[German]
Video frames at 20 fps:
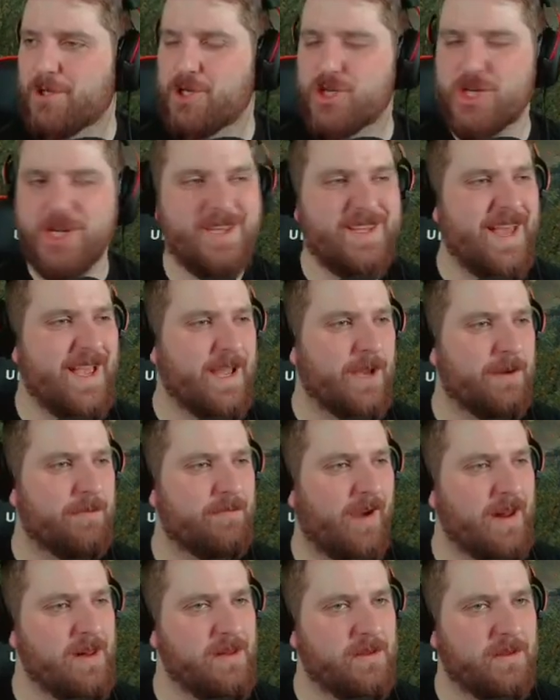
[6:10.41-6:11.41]
Steht ein Jäger im
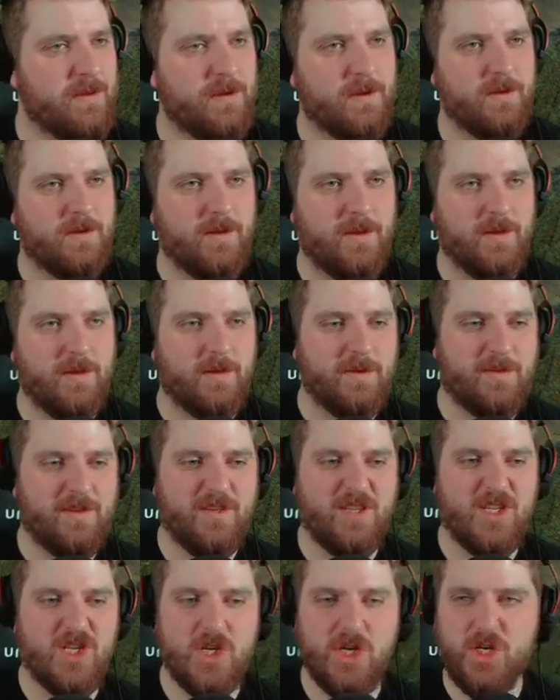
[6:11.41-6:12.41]
Wald, ne?
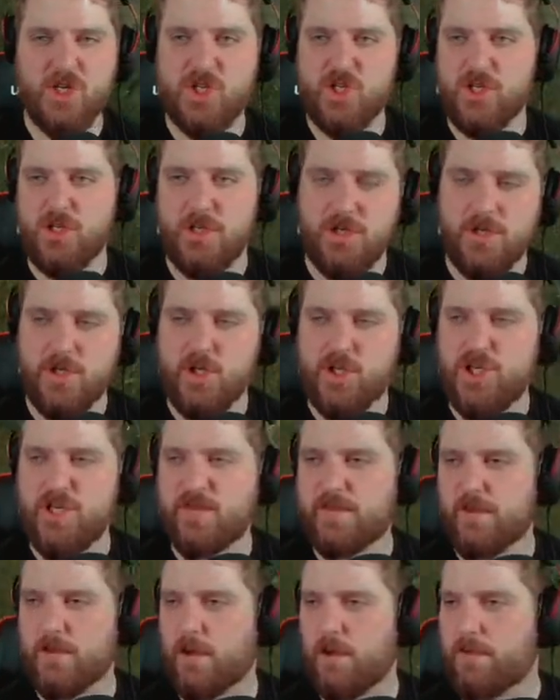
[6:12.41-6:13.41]
Sieht einen Hirsch,
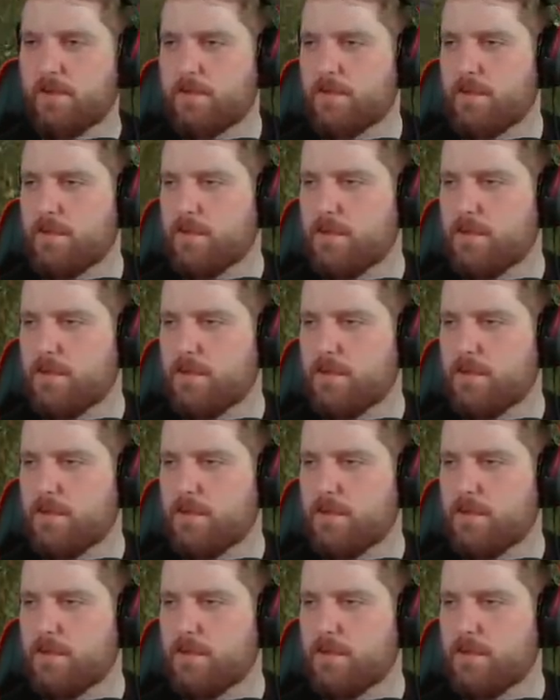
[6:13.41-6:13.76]
schießt drauf.